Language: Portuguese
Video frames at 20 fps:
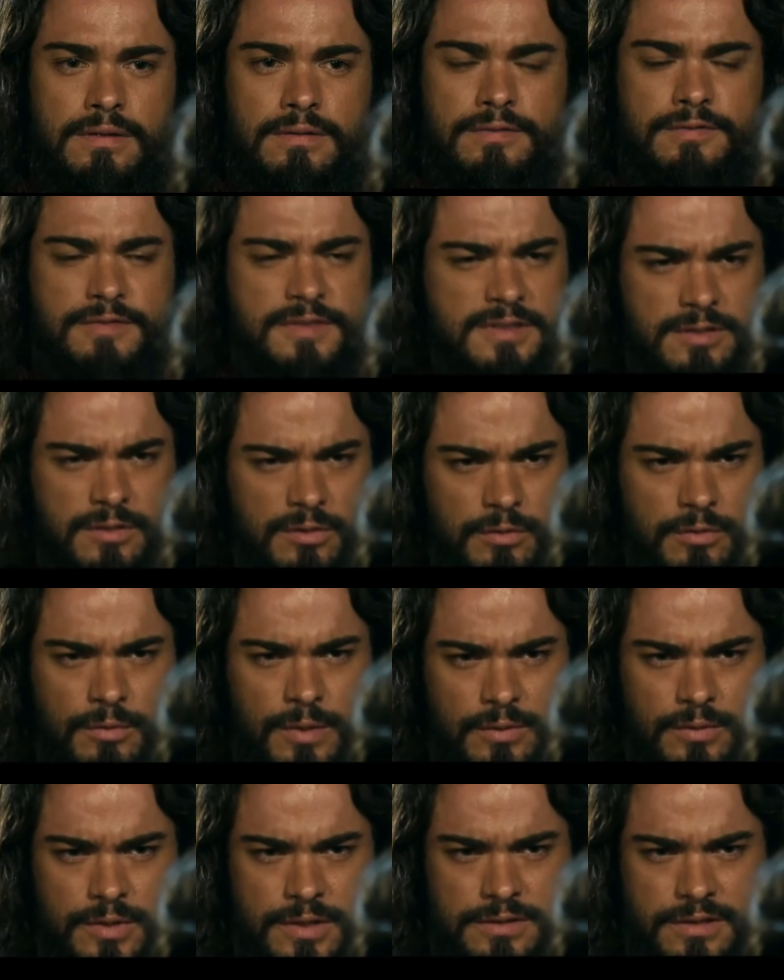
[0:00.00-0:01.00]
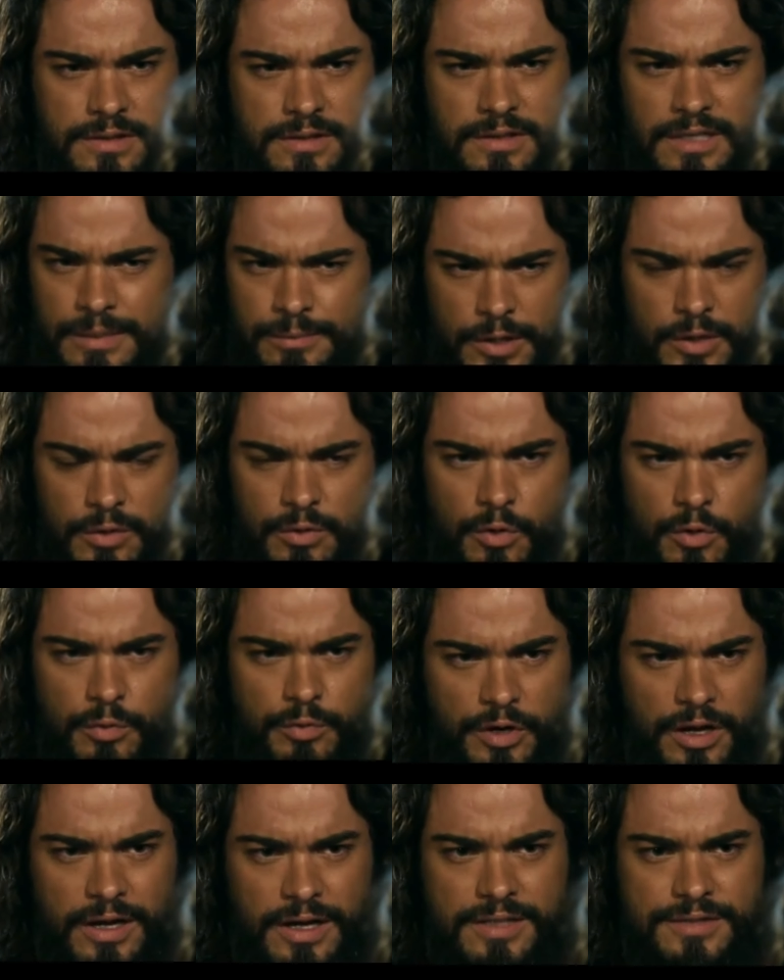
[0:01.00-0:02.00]
Fiz alguma coisa que a magoou por
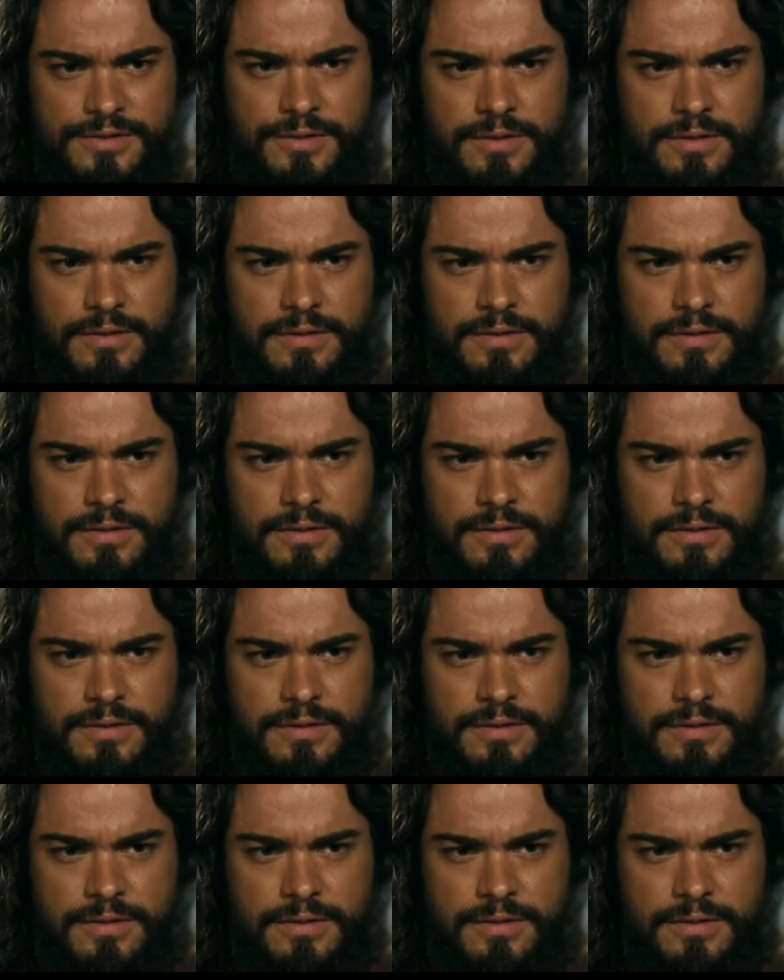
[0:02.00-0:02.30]
acaso?